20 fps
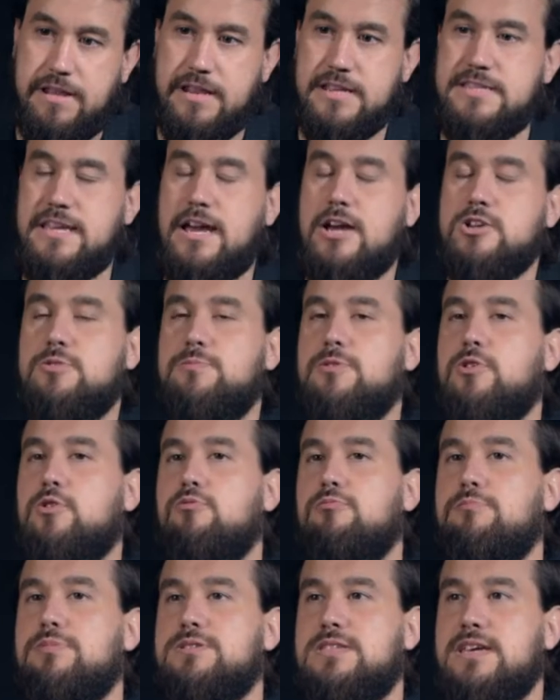En este caso a mí
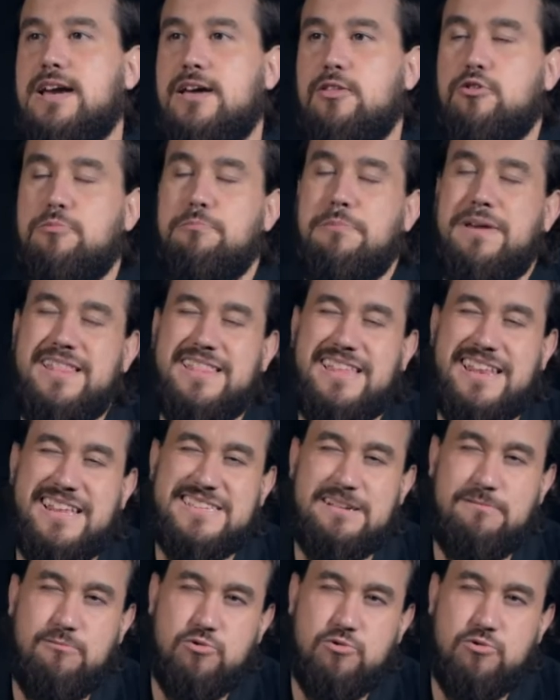como investigador me interesa